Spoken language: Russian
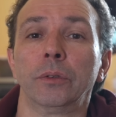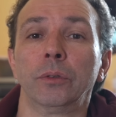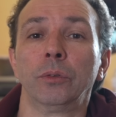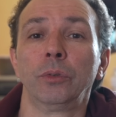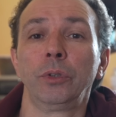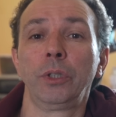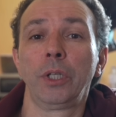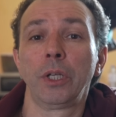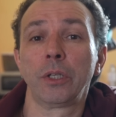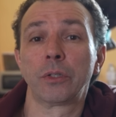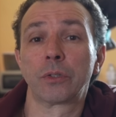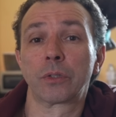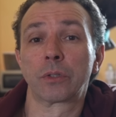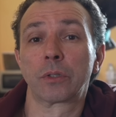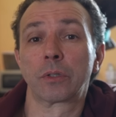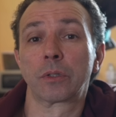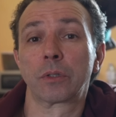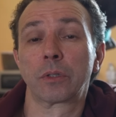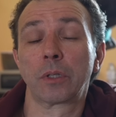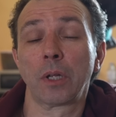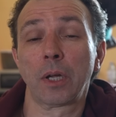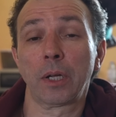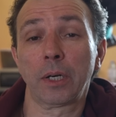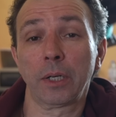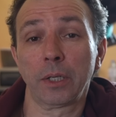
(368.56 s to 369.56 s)
Ну, есть
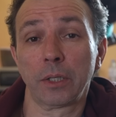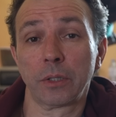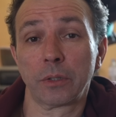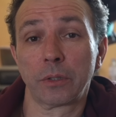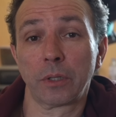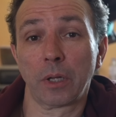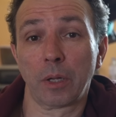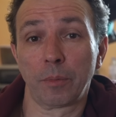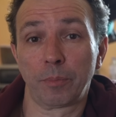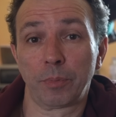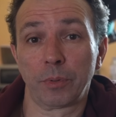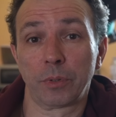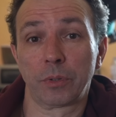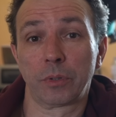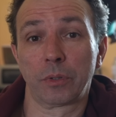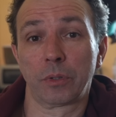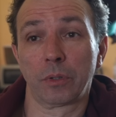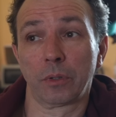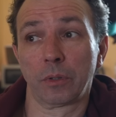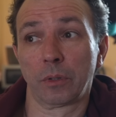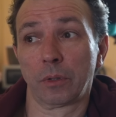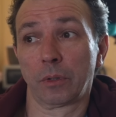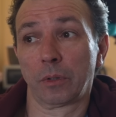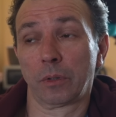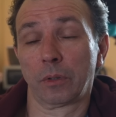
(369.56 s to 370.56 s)
старые записи
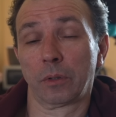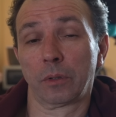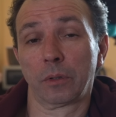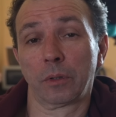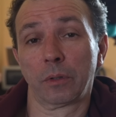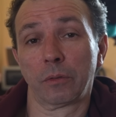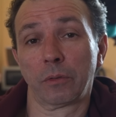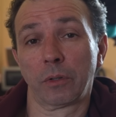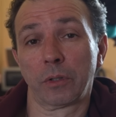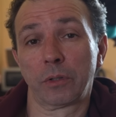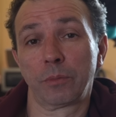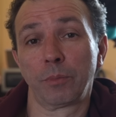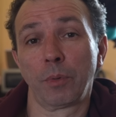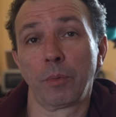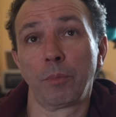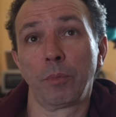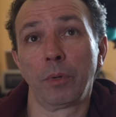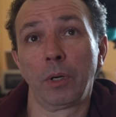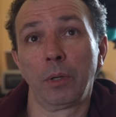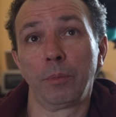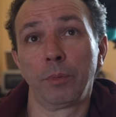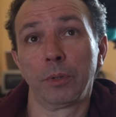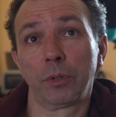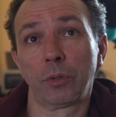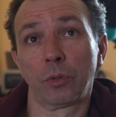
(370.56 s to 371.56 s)
э, на
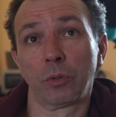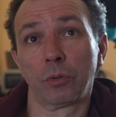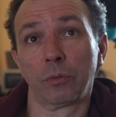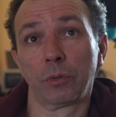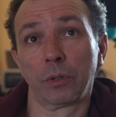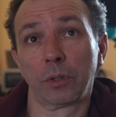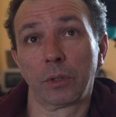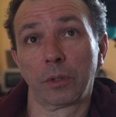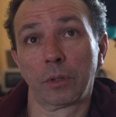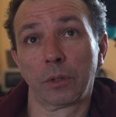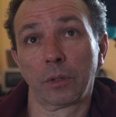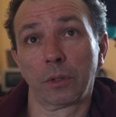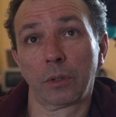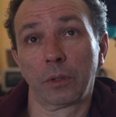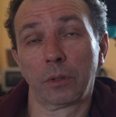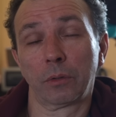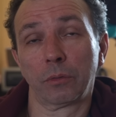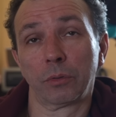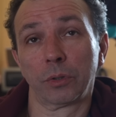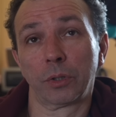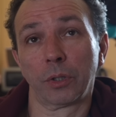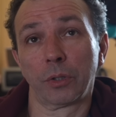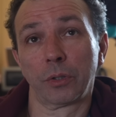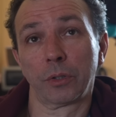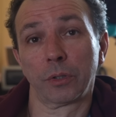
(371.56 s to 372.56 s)
8-миллиметровых
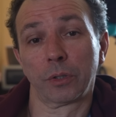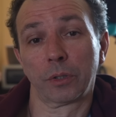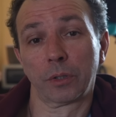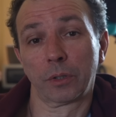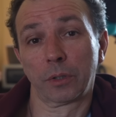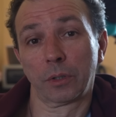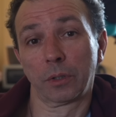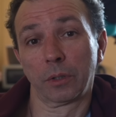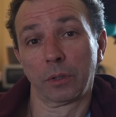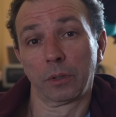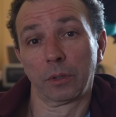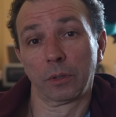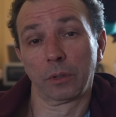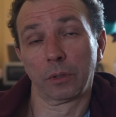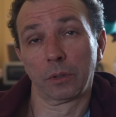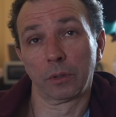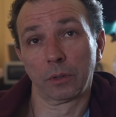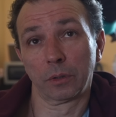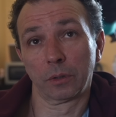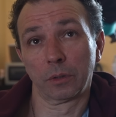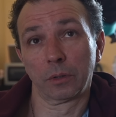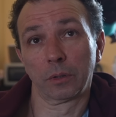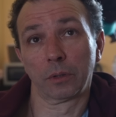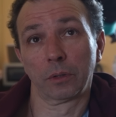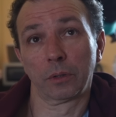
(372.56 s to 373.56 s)
вот этих
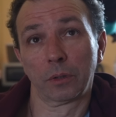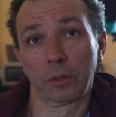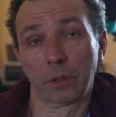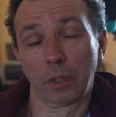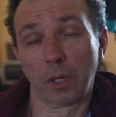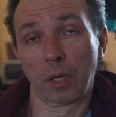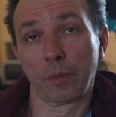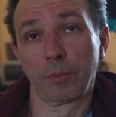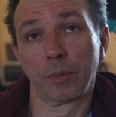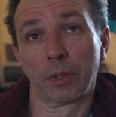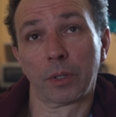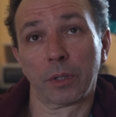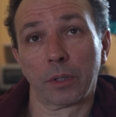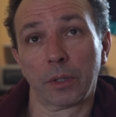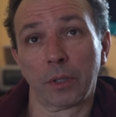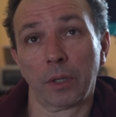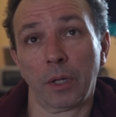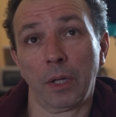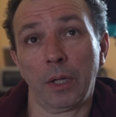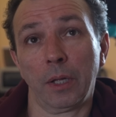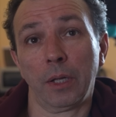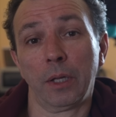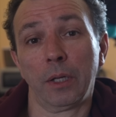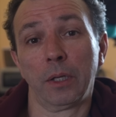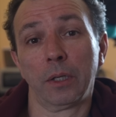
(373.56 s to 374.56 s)
э, камерах,
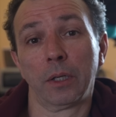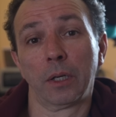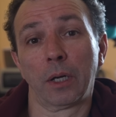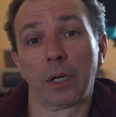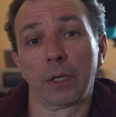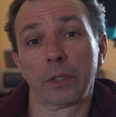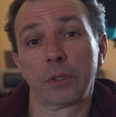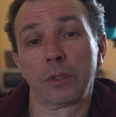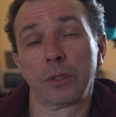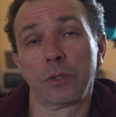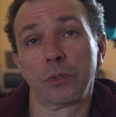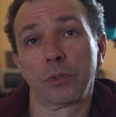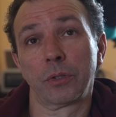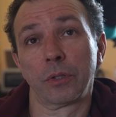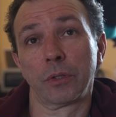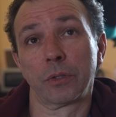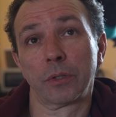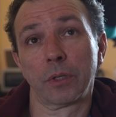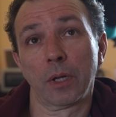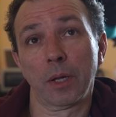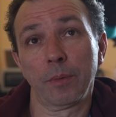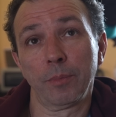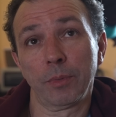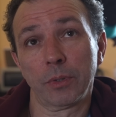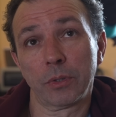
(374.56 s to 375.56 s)
артисты
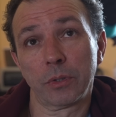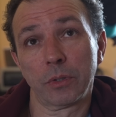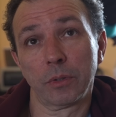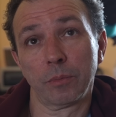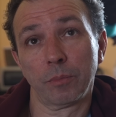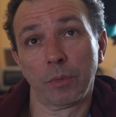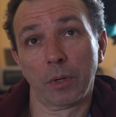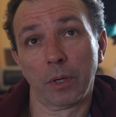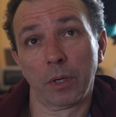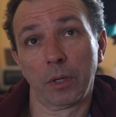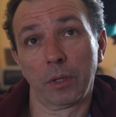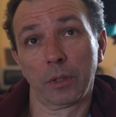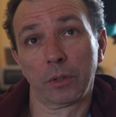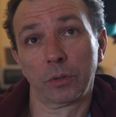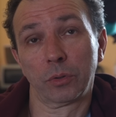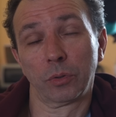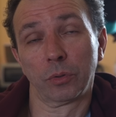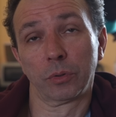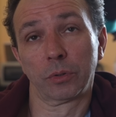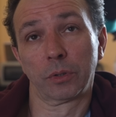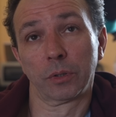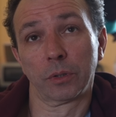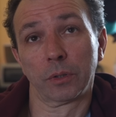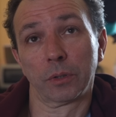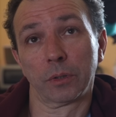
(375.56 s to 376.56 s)
сами снимали,
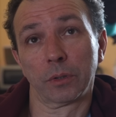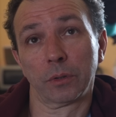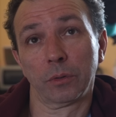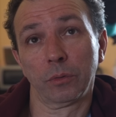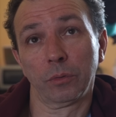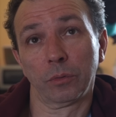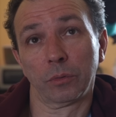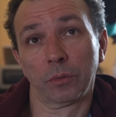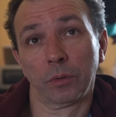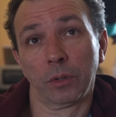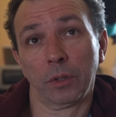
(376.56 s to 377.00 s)
кто-то, ну...